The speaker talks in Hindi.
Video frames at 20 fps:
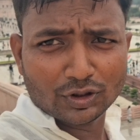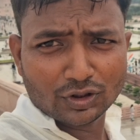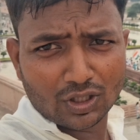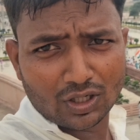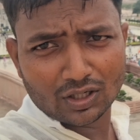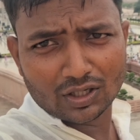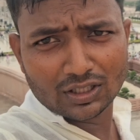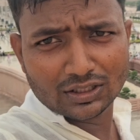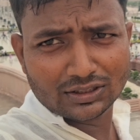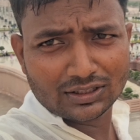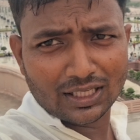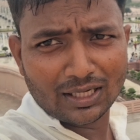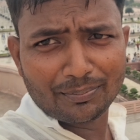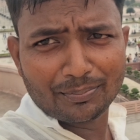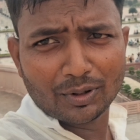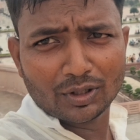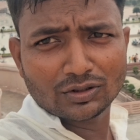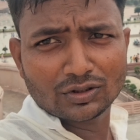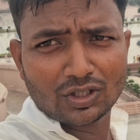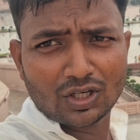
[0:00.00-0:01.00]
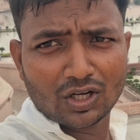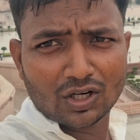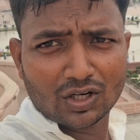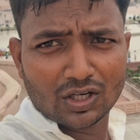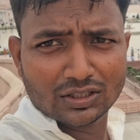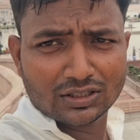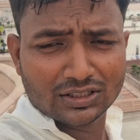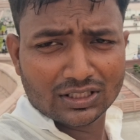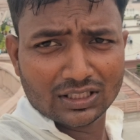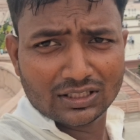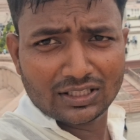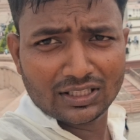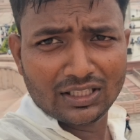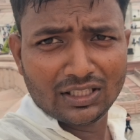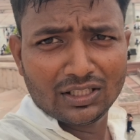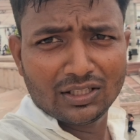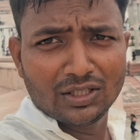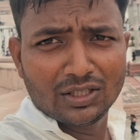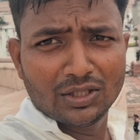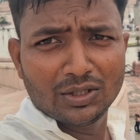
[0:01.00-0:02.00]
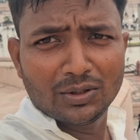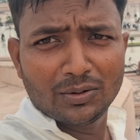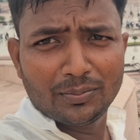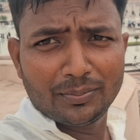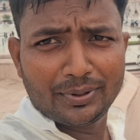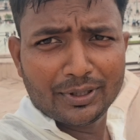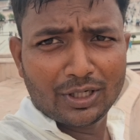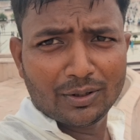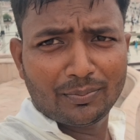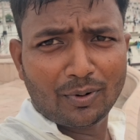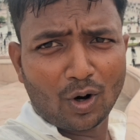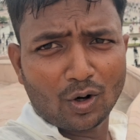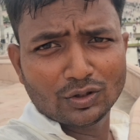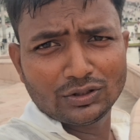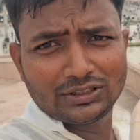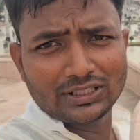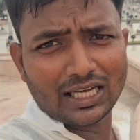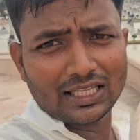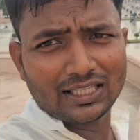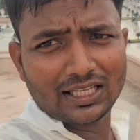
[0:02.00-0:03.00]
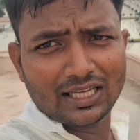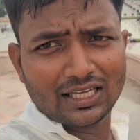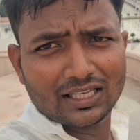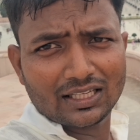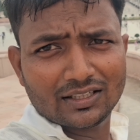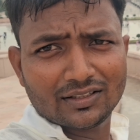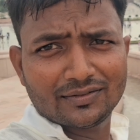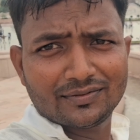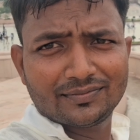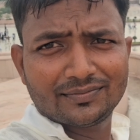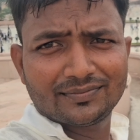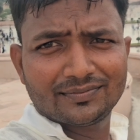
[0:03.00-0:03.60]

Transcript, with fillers: पंद्रह अगस्त है पंद्रह अगस्त के दिन भीड़ बहुत ज़्यादा है